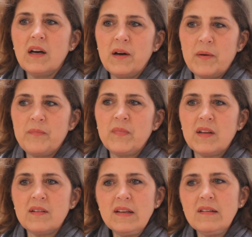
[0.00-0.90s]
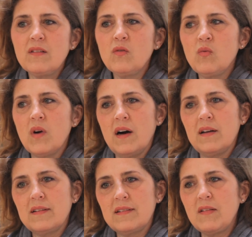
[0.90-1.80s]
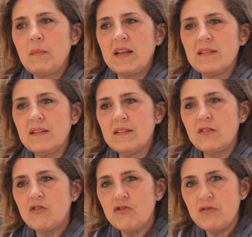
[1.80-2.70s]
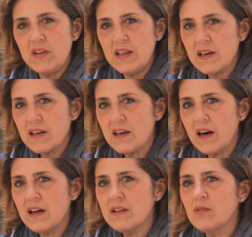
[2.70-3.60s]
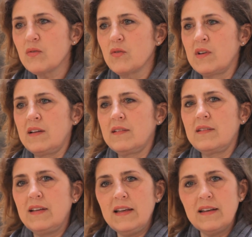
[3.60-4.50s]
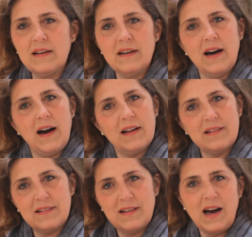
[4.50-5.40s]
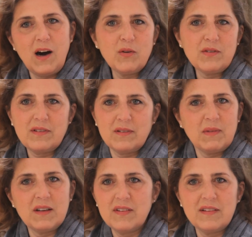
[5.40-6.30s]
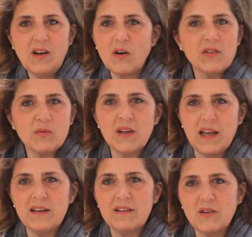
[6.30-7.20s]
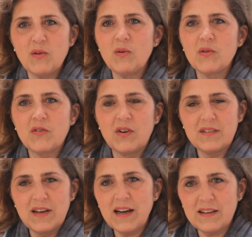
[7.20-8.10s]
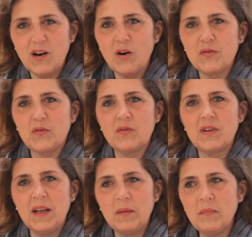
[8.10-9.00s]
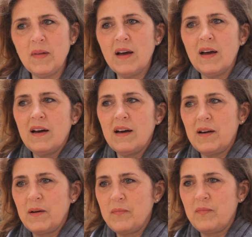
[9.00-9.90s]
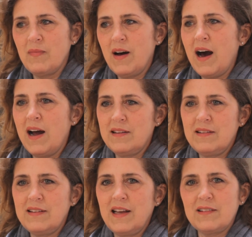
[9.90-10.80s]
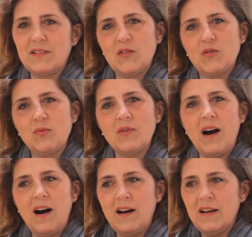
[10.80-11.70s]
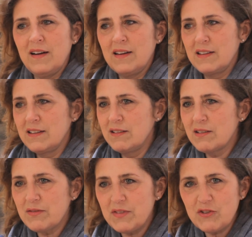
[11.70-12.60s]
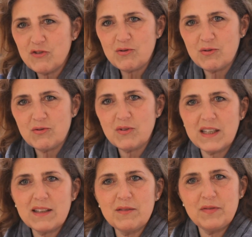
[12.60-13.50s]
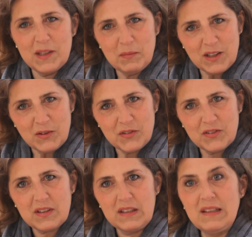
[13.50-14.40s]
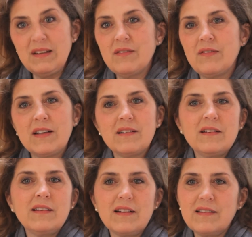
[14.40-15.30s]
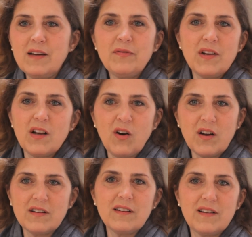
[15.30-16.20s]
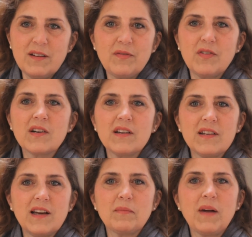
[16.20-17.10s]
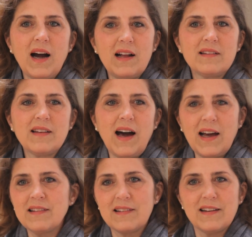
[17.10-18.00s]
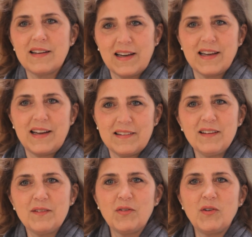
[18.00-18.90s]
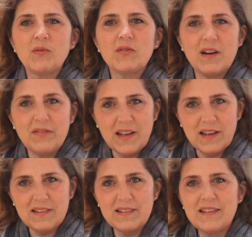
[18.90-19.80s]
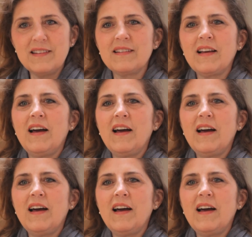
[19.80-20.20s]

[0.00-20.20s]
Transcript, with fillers: Ähm, das ist nur, sagen wir mal, das ist schwieriger zu so einer Szene als ein Haus, ich meine, wir sind auch nicht unendlich groß, Kontakt aufzunehmen, ähm, als jetzt zu einer irgendwie strukturierten Filmindustrie, weil das sind ja sehr viele Leute, die wirklich erstmal als Einzelkreative unterwegs sind